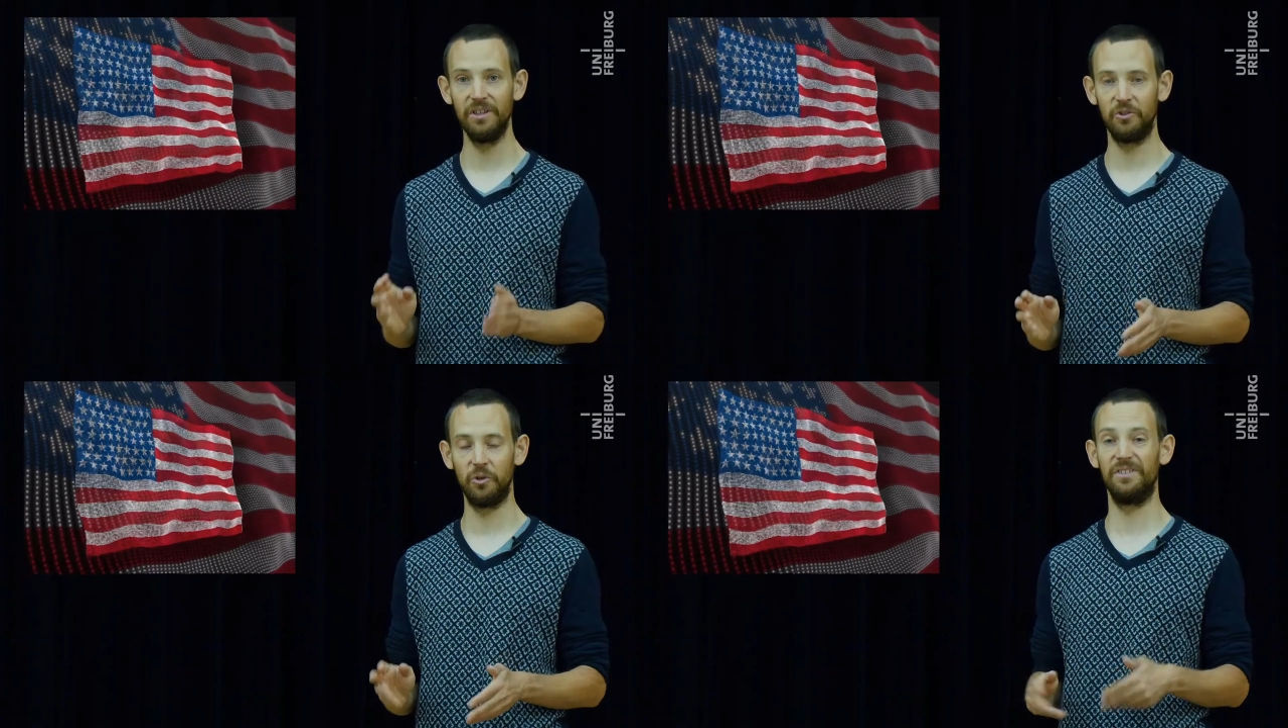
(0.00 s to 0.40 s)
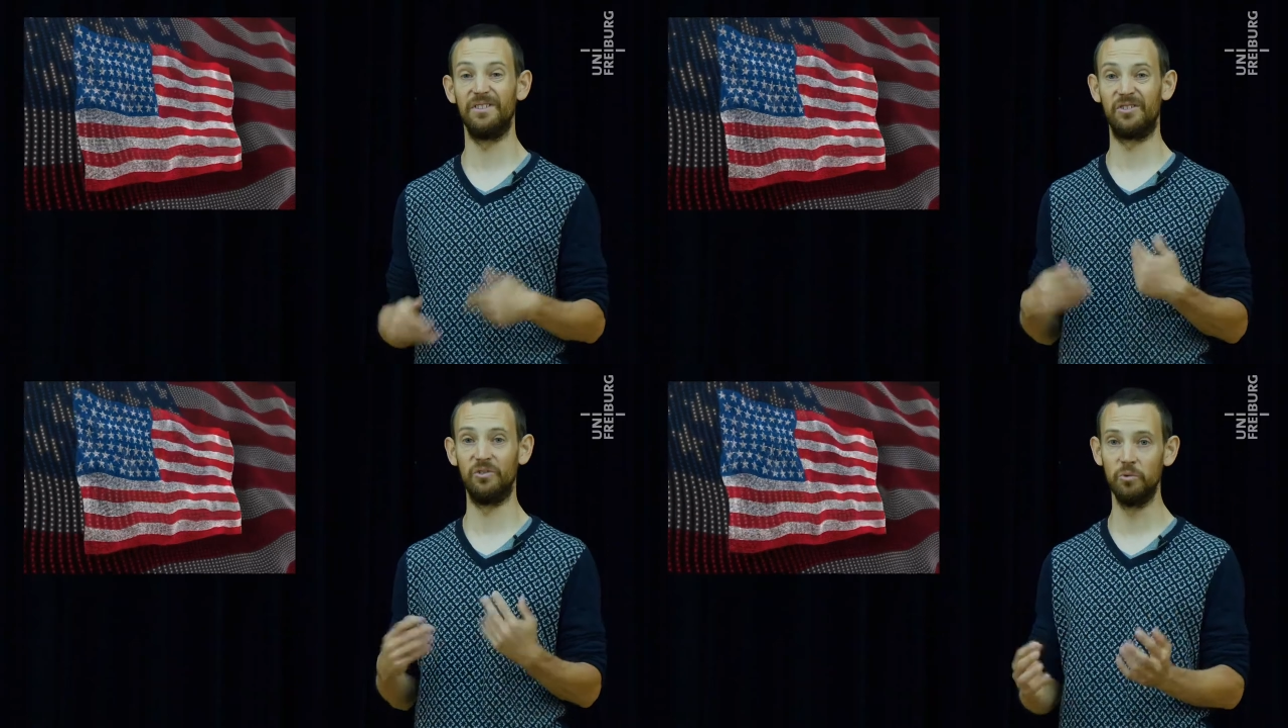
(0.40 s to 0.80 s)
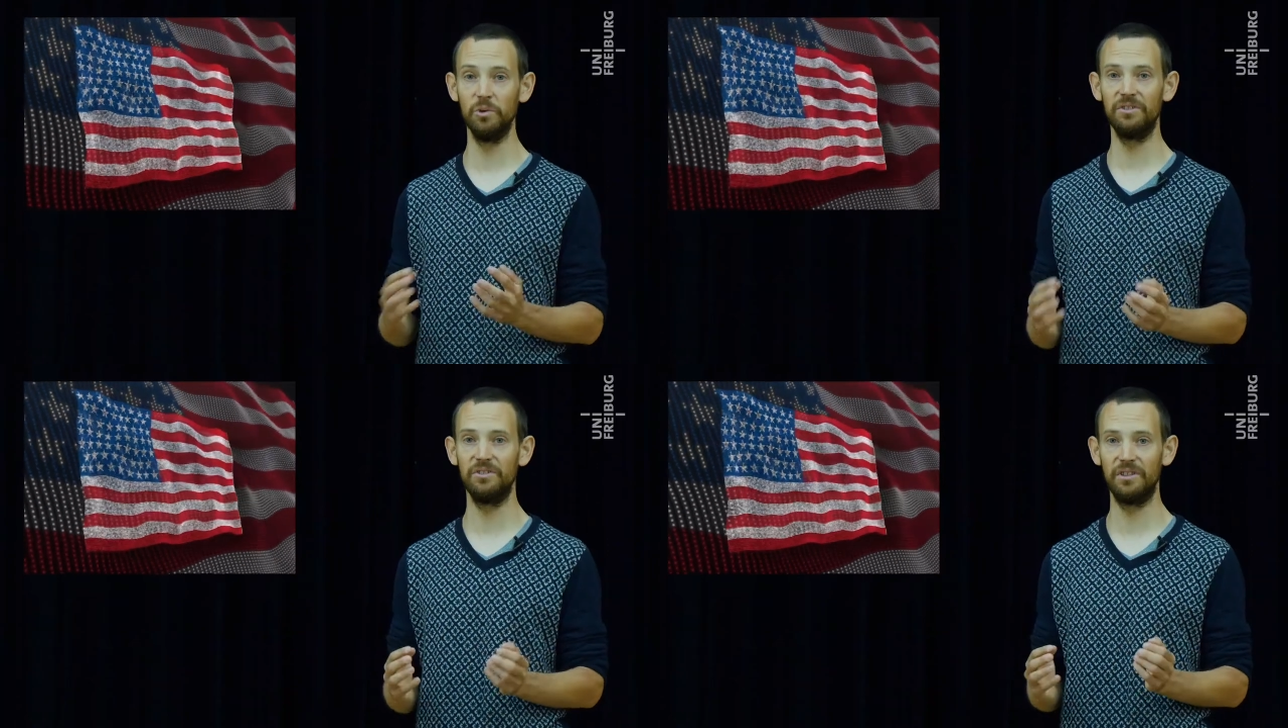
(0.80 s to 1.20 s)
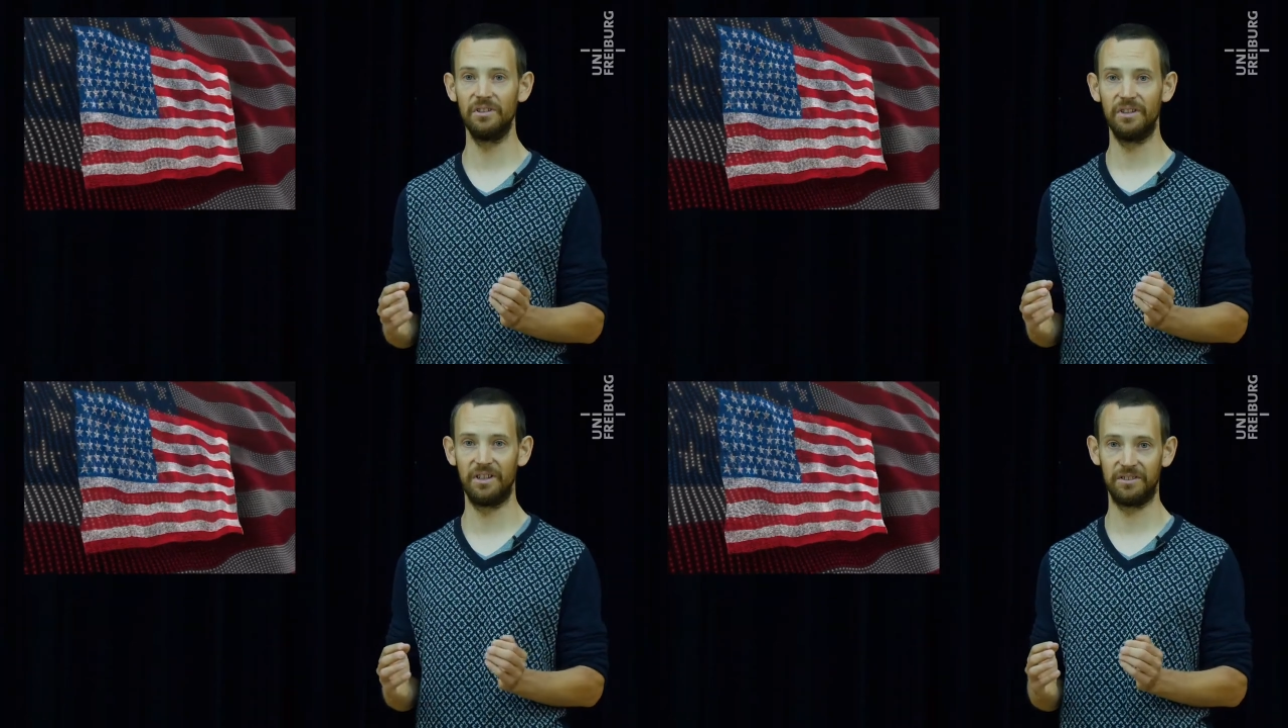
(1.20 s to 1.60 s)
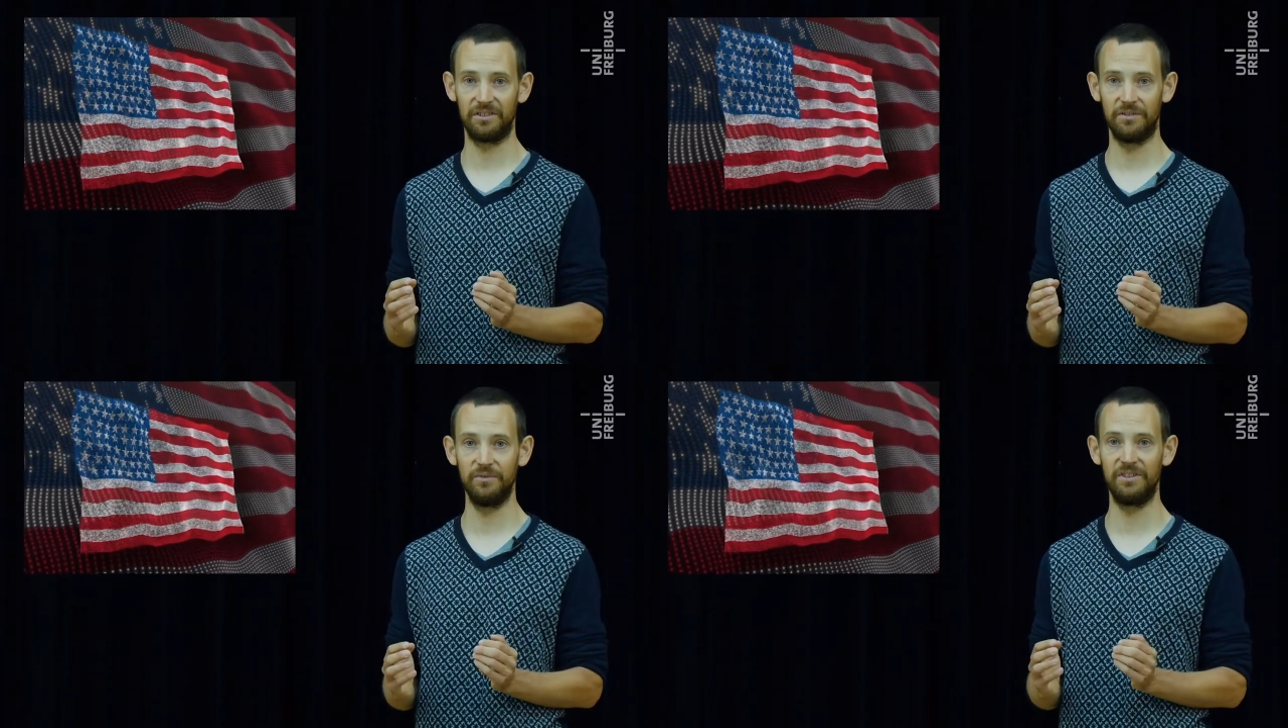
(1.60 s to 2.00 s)
Dort ist nur die
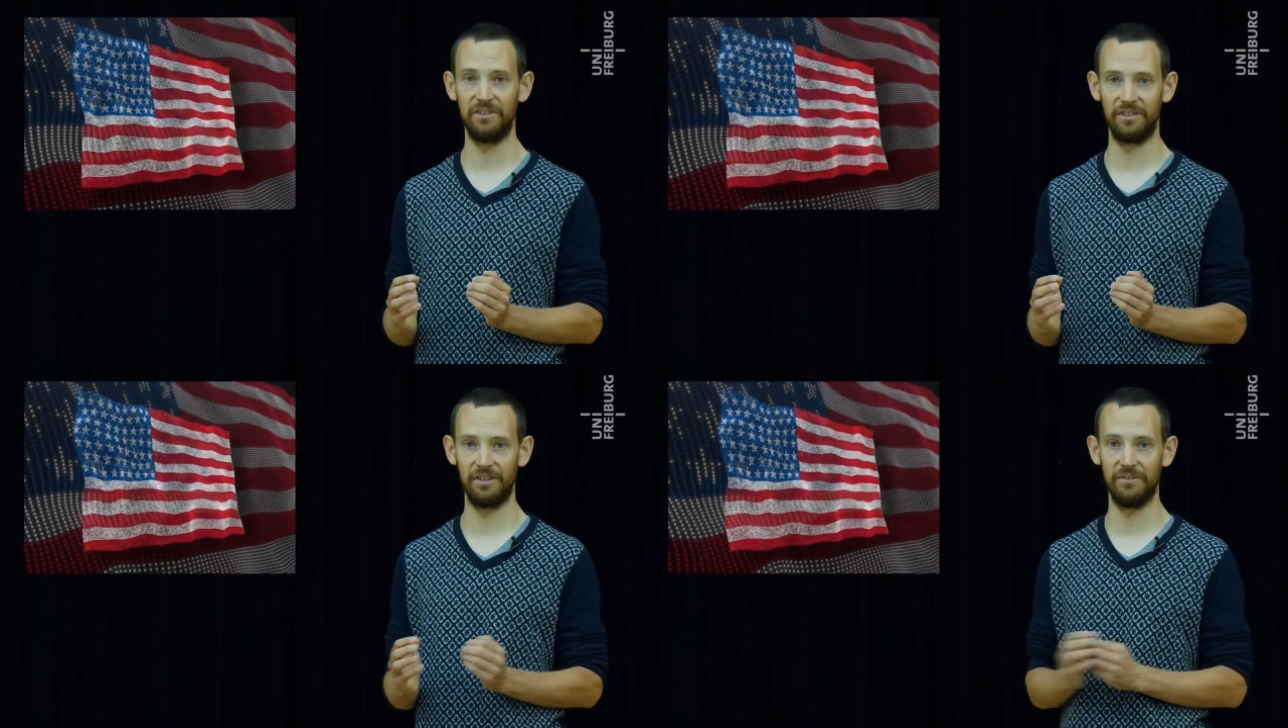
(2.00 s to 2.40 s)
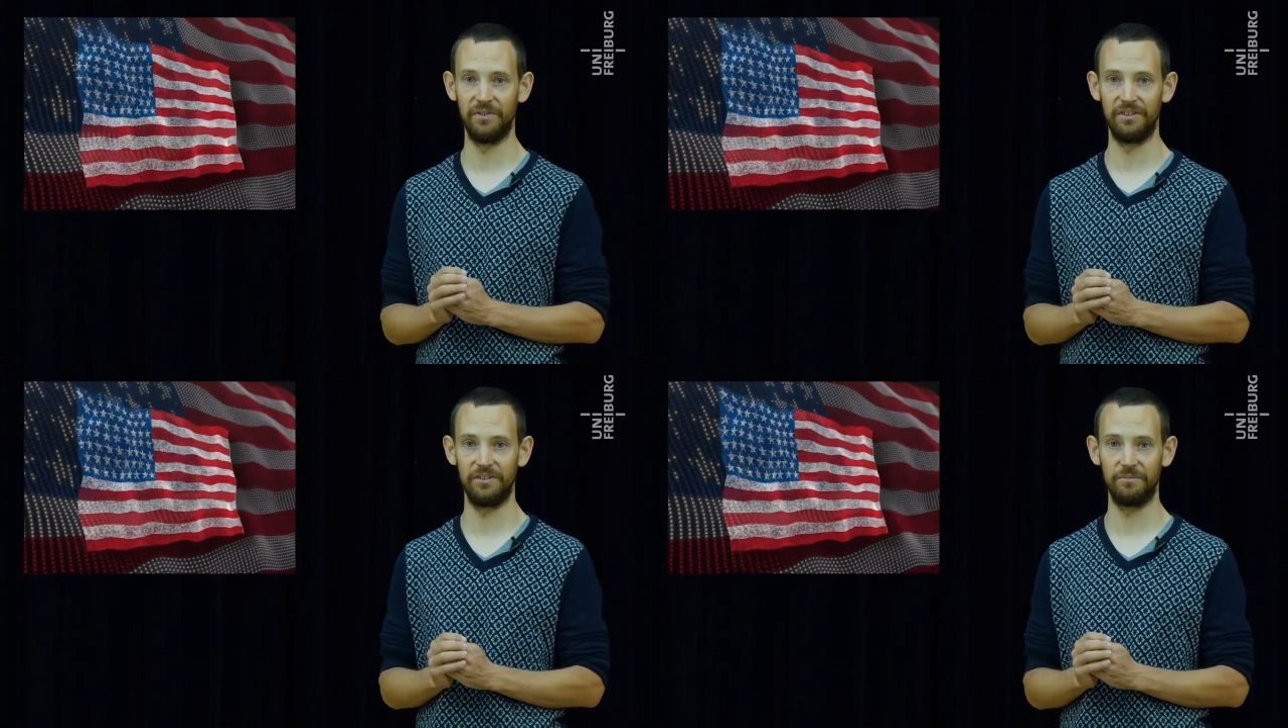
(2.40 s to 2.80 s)
Attraktivität relevant.